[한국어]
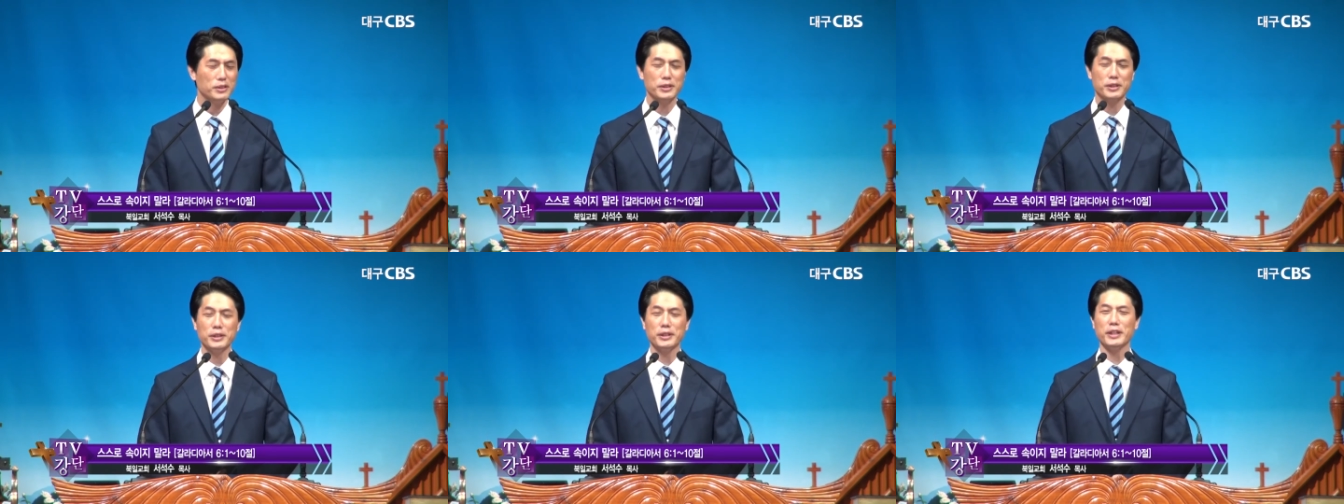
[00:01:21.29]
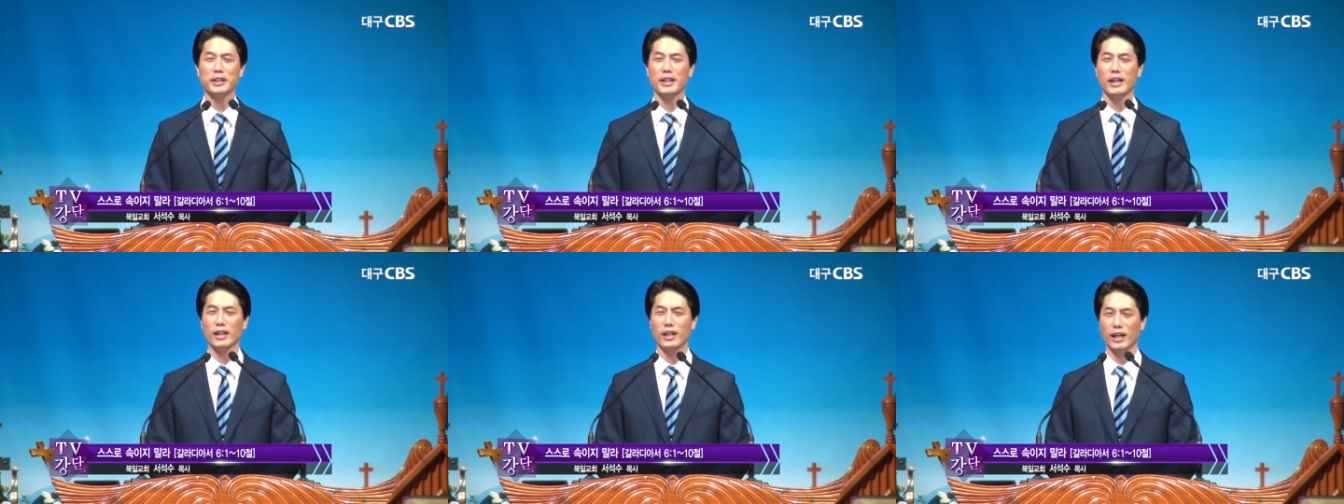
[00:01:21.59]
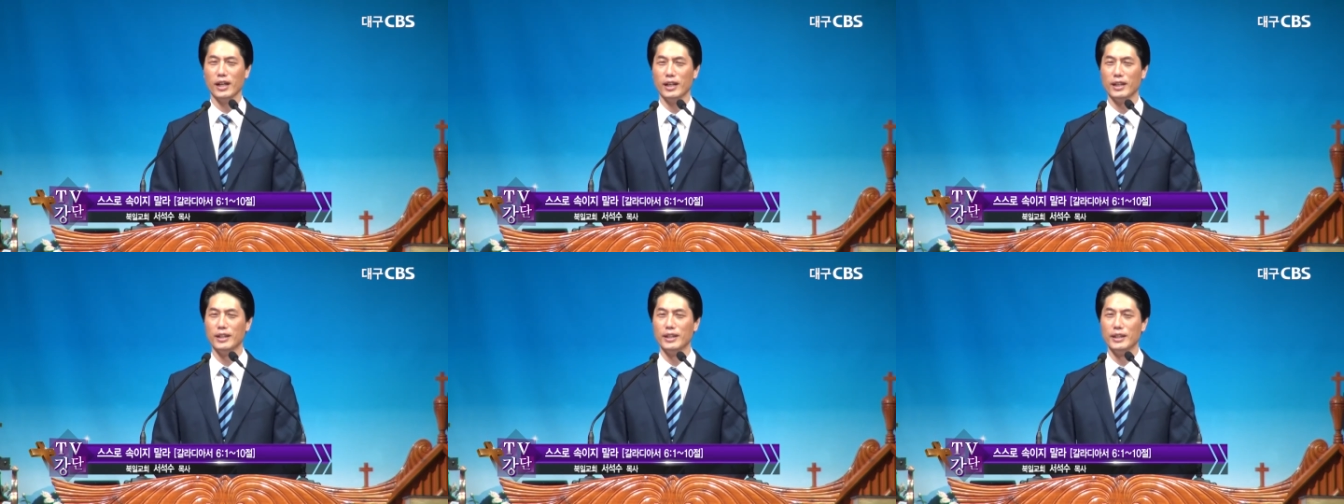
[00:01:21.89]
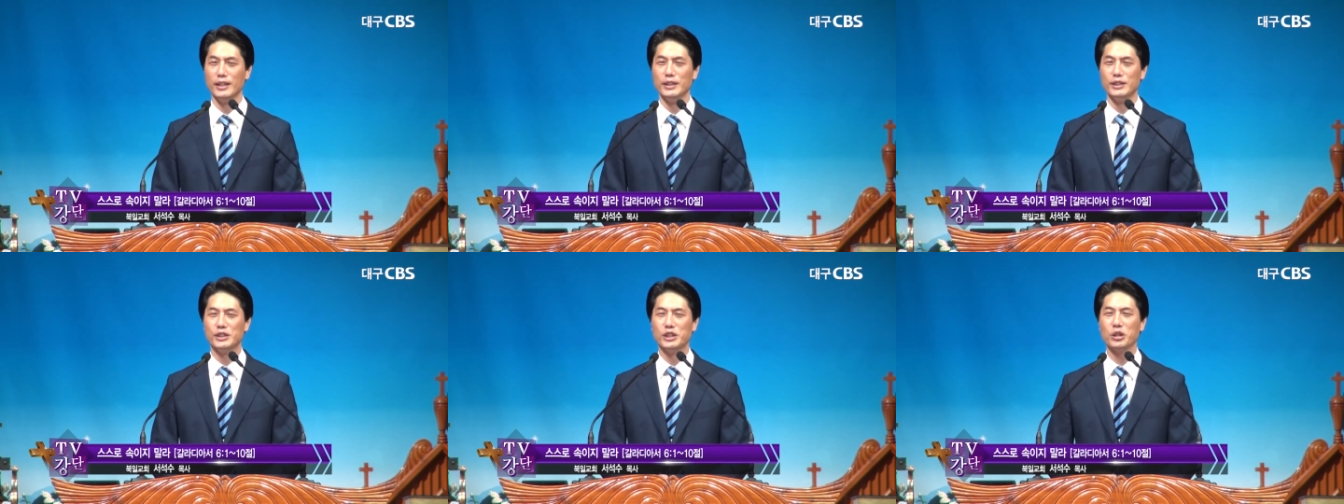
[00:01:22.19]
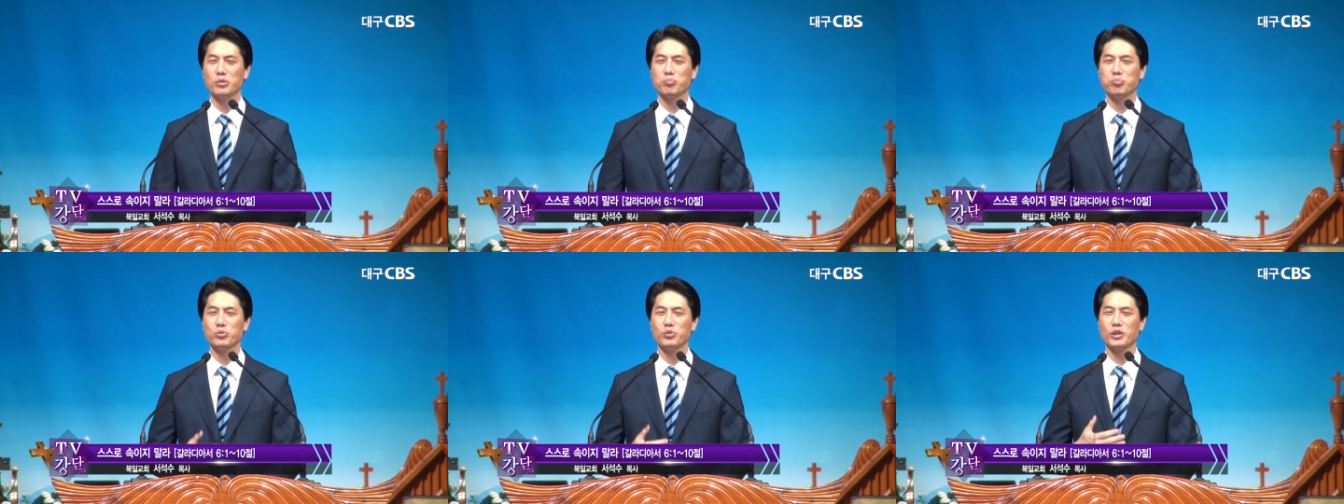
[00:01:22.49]
거기다가
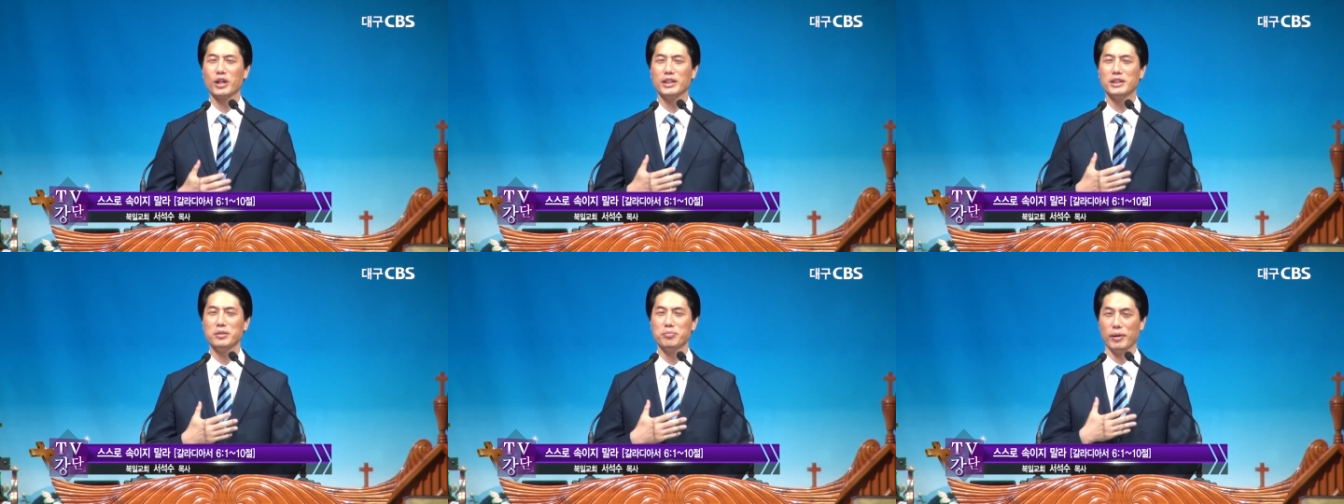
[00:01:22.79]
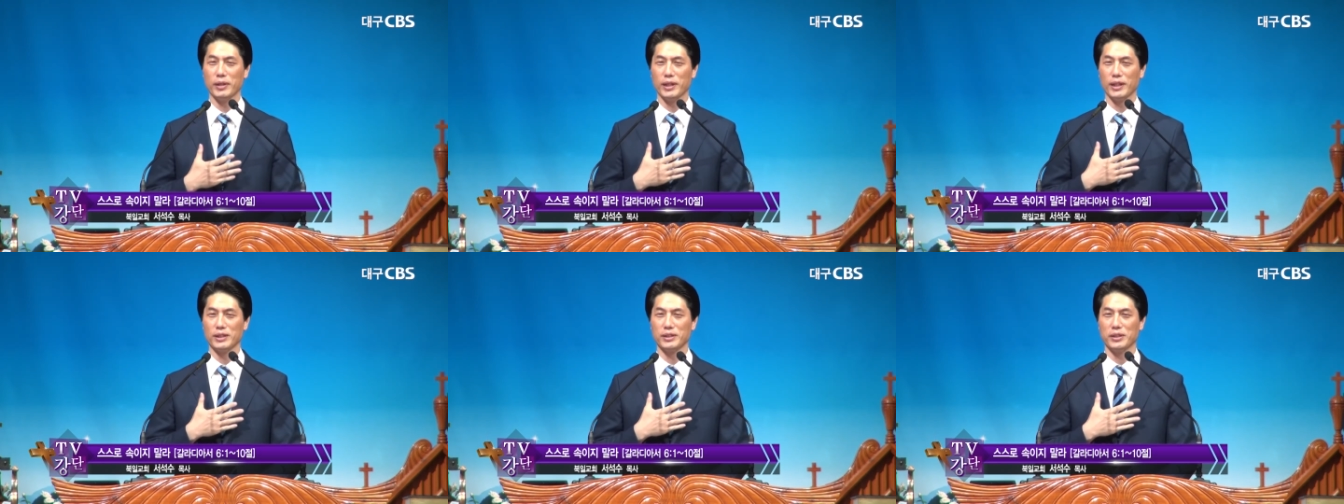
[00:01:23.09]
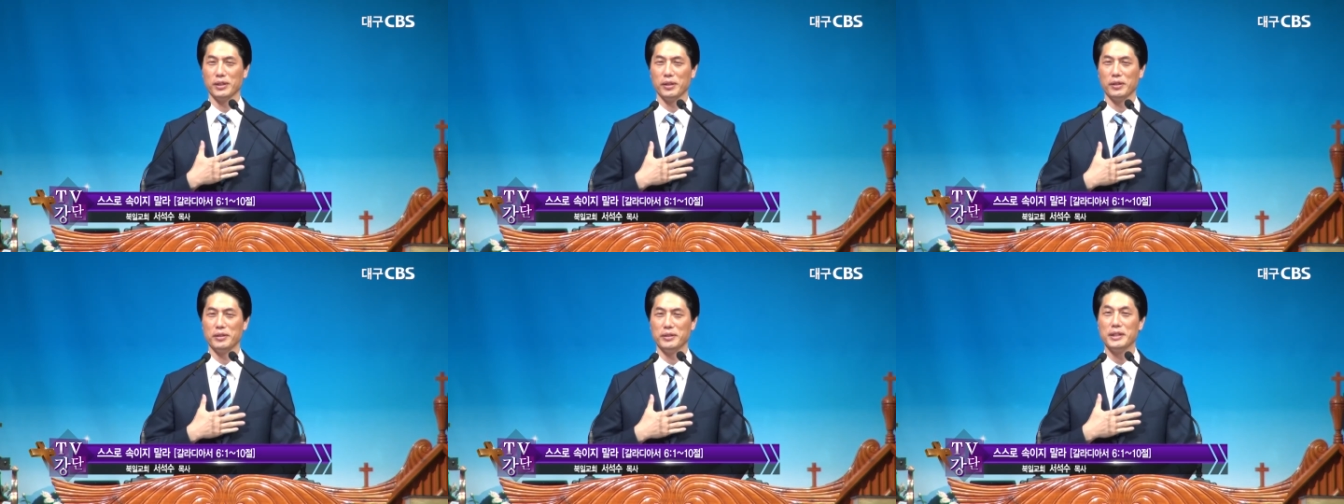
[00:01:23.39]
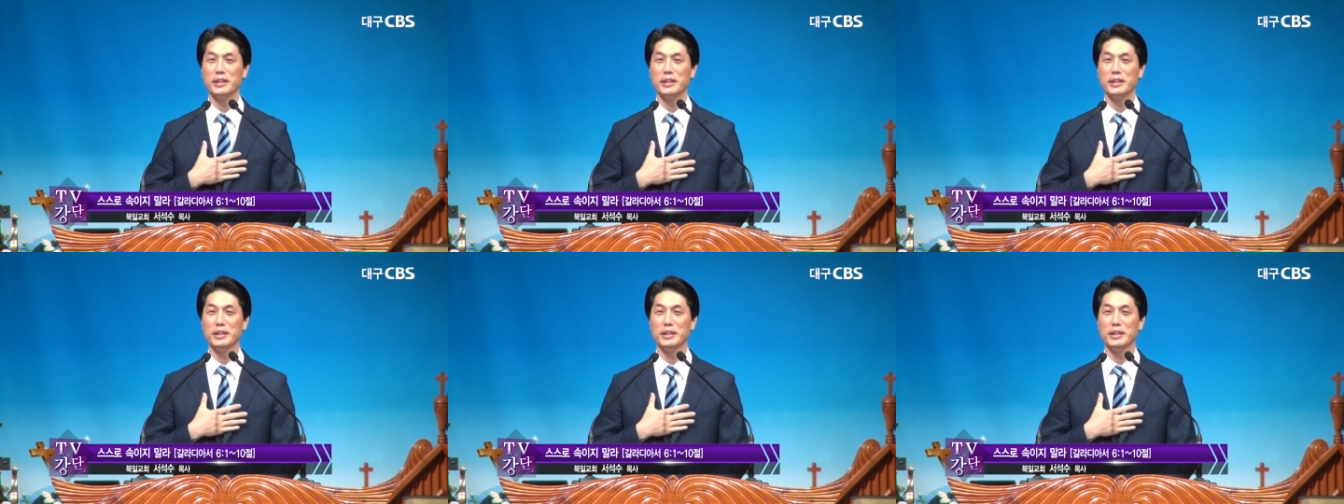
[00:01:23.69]
직분까지 받았어요.